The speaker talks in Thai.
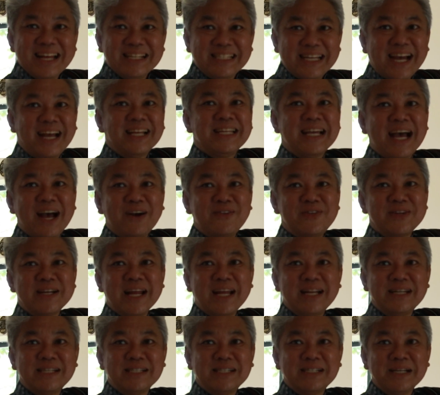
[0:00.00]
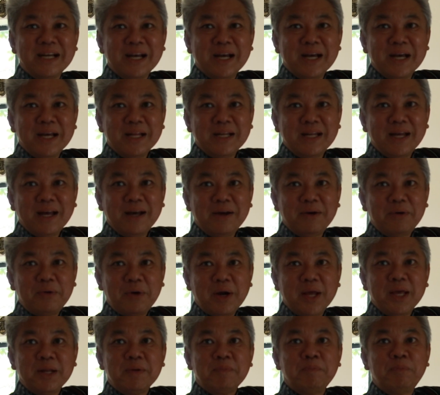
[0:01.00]
ฉายาของท่านคือ
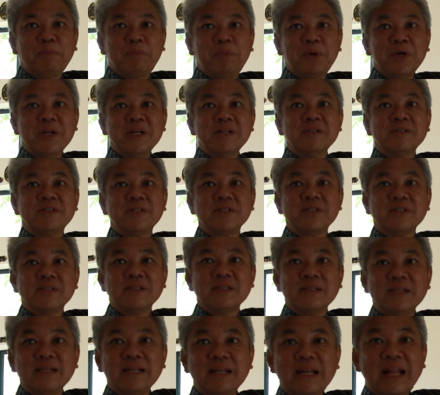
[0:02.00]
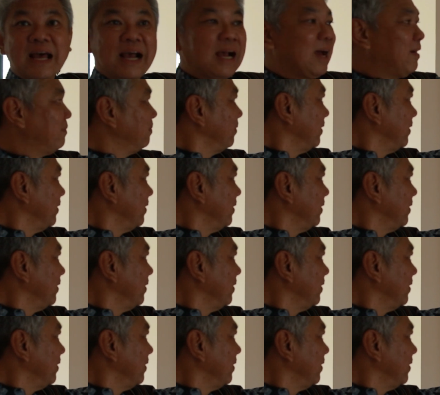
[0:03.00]
Red Prince นะครับ